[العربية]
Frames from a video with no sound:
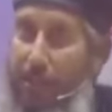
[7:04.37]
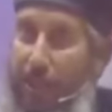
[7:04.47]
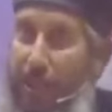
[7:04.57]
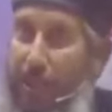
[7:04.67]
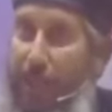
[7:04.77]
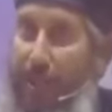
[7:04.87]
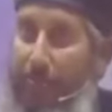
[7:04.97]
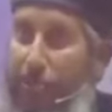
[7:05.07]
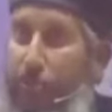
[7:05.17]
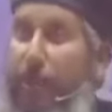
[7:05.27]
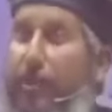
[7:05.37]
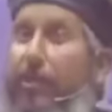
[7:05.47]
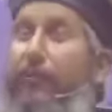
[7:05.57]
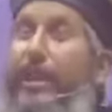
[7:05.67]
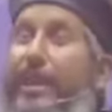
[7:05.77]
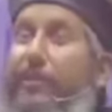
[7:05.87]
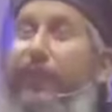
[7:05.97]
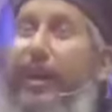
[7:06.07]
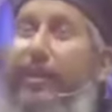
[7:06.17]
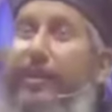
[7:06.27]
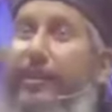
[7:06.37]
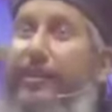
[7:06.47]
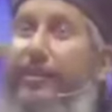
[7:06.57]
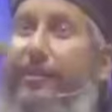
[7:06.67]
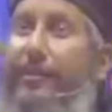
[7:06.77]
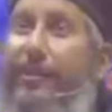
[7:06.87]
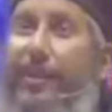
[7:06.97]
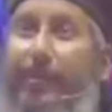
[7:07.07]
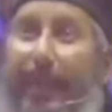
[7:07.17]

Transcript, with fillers: جايين على المشروع في كتفك يبقى